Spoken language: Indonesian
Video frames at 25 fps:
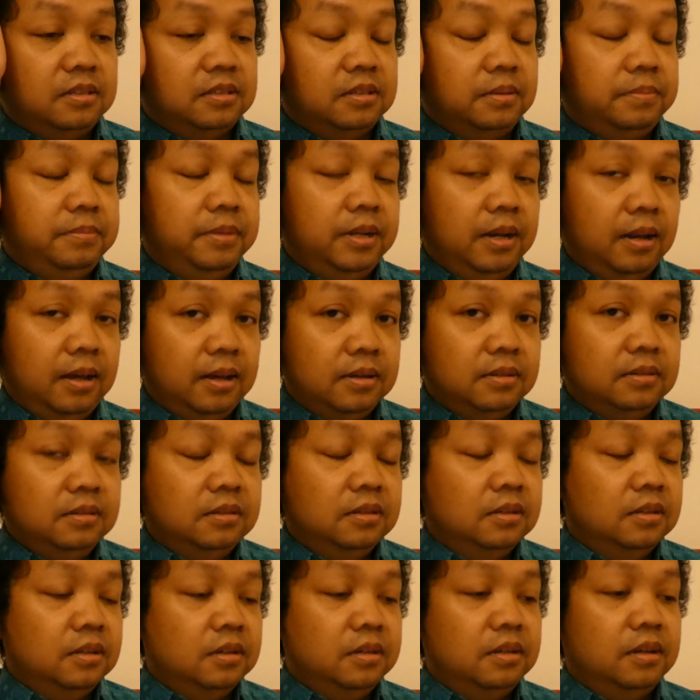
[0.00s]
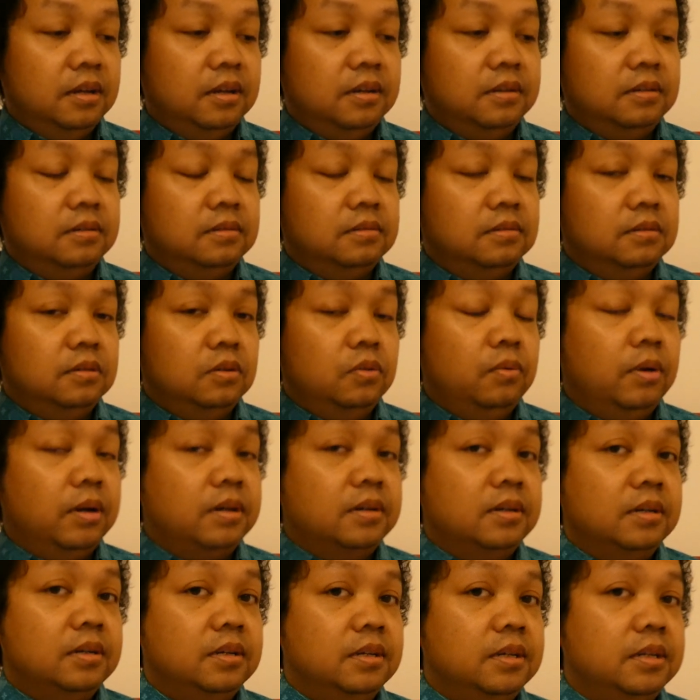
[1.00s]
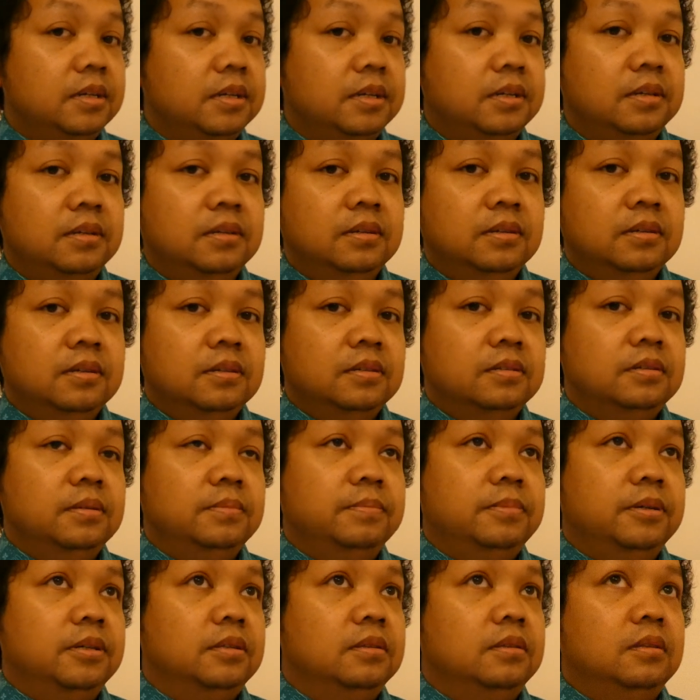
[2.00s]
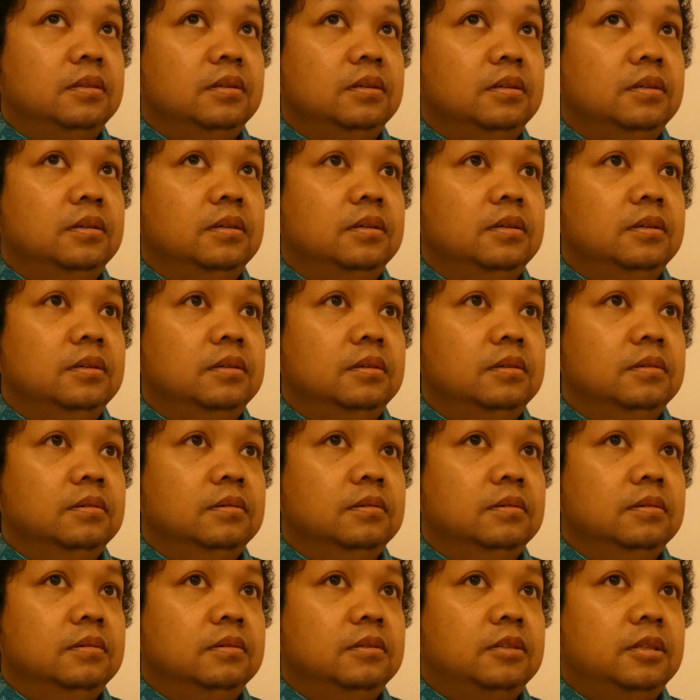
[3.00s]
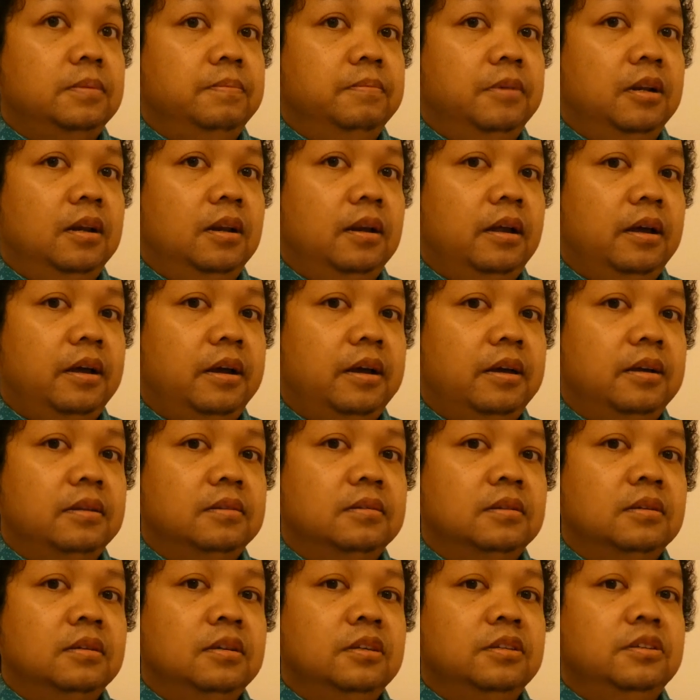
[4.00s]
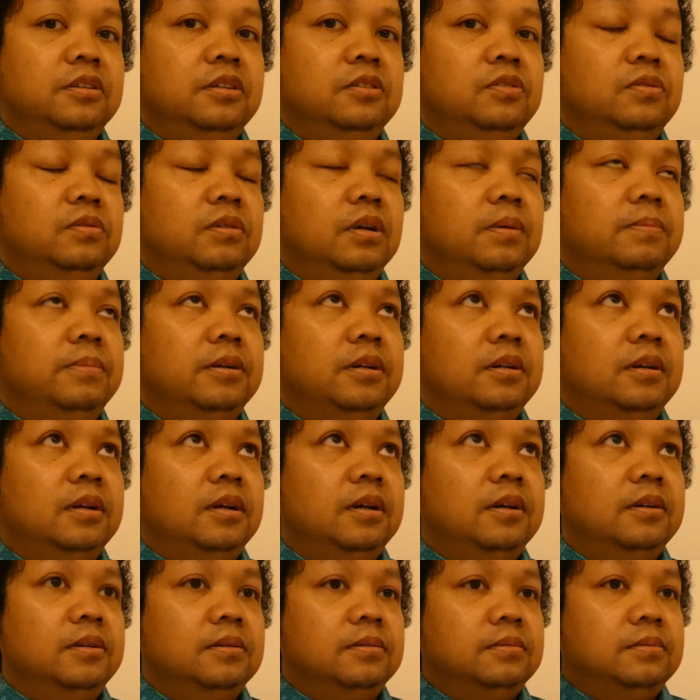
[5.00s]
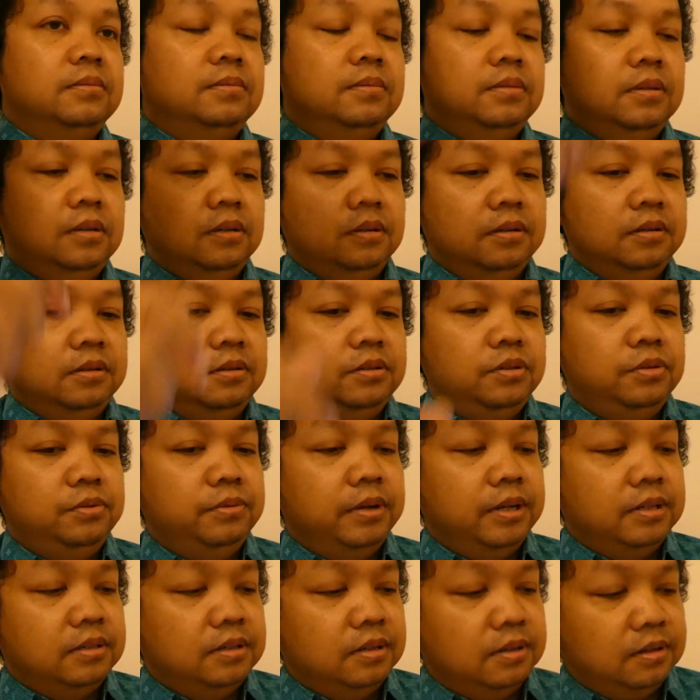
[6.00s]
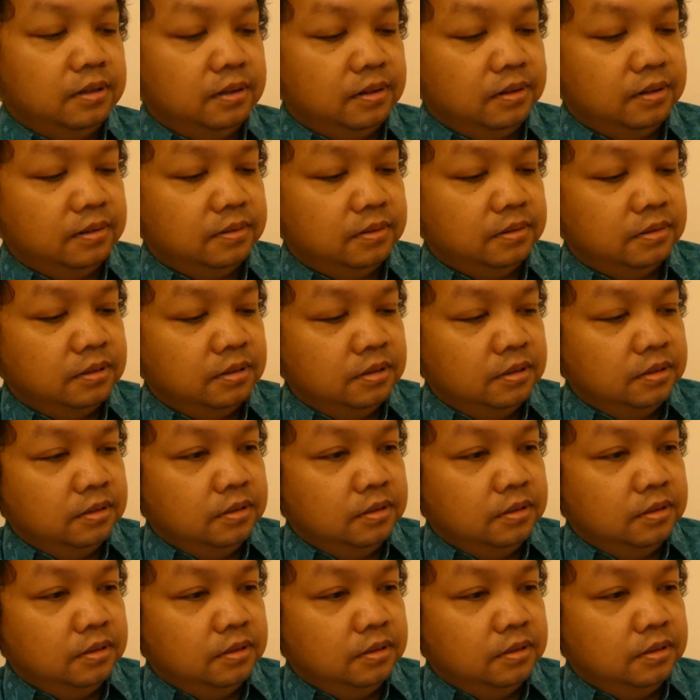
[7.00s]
saya bilang dan luar negeri seperti uh, Timbaland dia juga pernah uh, duet dengan